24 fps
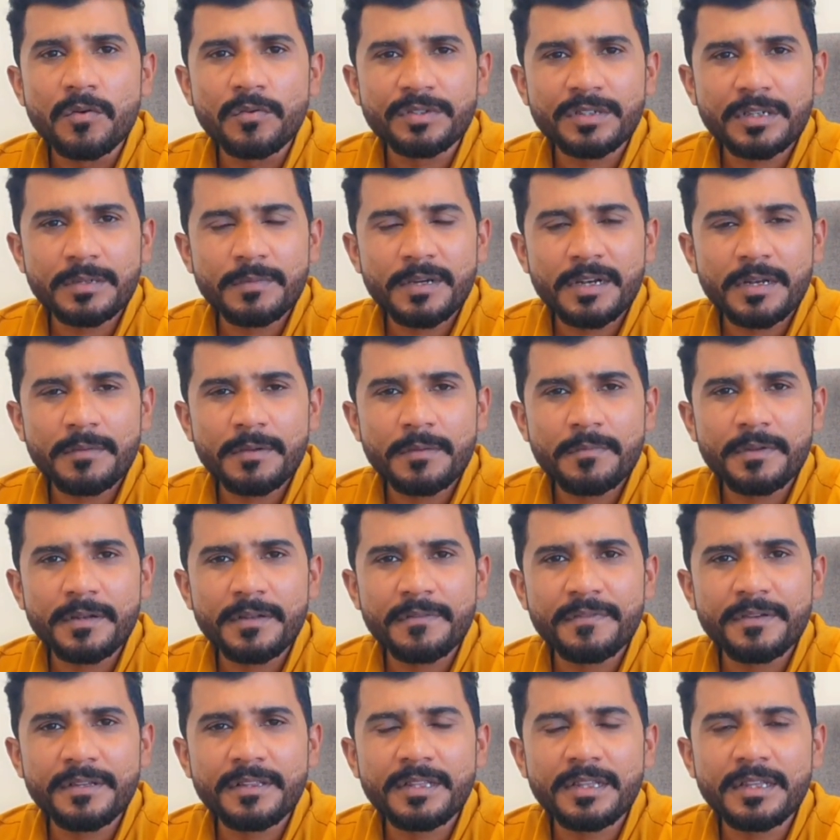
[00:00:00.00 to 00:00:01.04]
उसके बारे में
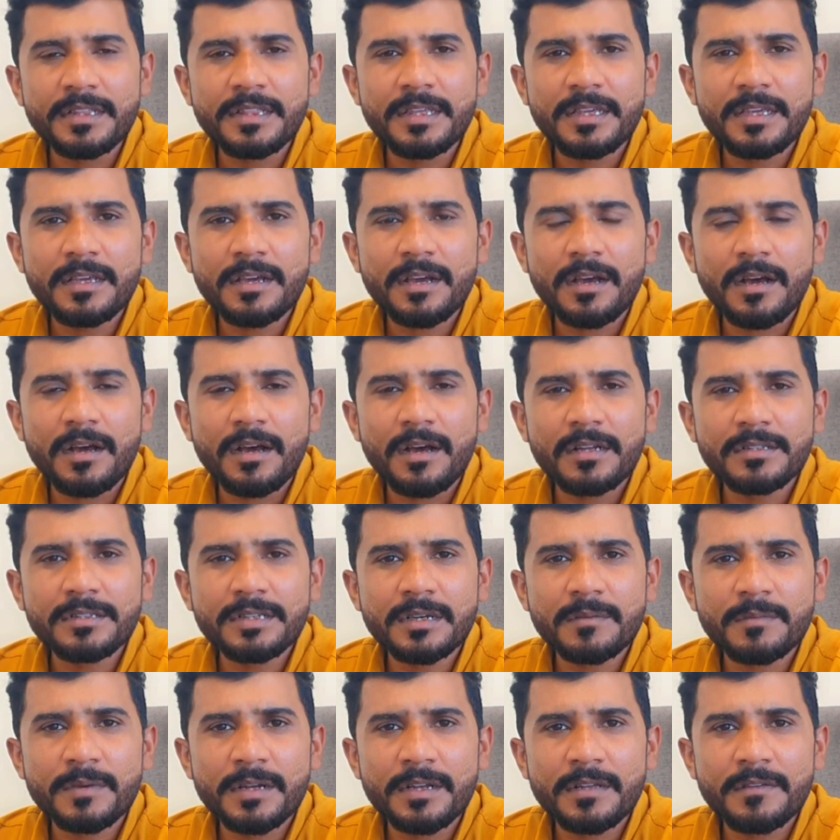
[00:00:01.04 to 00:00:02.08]
ब्रीफिंग दी थी आज
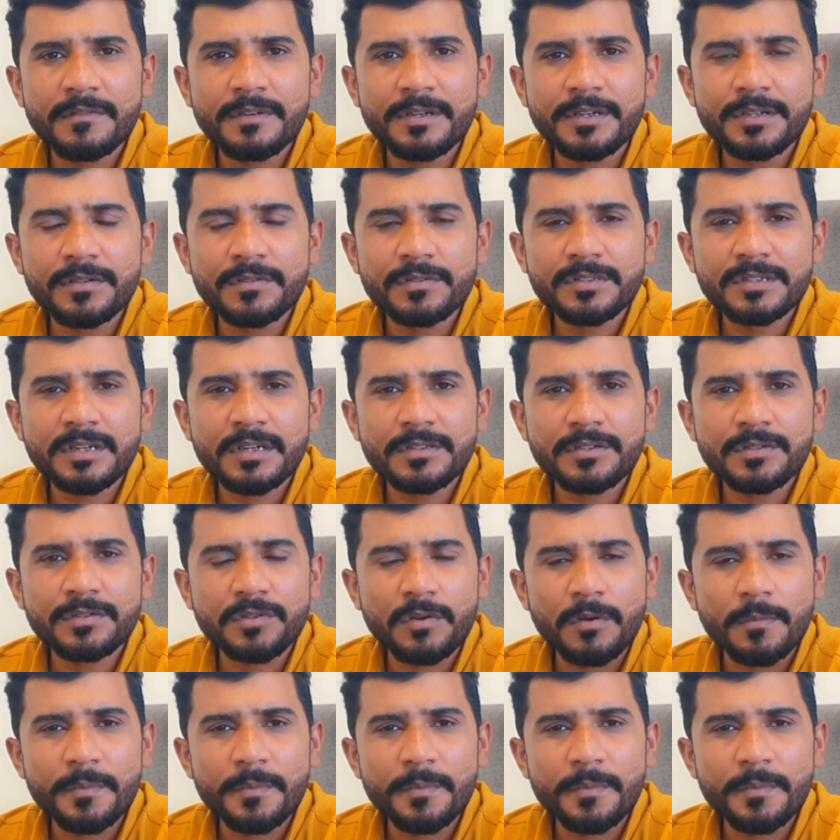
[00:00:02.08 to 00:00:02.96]
हमारी वीडियोस का जो